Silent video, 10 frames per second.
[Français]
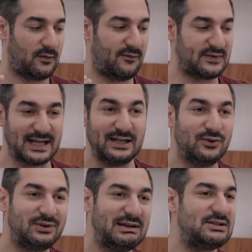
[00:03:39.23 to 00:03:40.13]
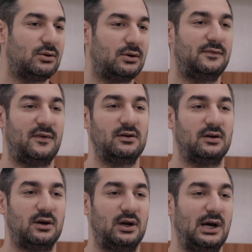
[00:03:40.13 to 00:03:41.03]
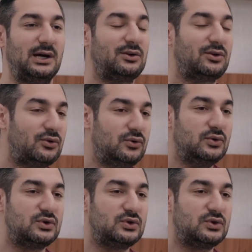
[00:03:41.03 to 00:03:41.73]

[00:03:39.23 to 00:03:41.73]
Vous allez noter sur une feuille tout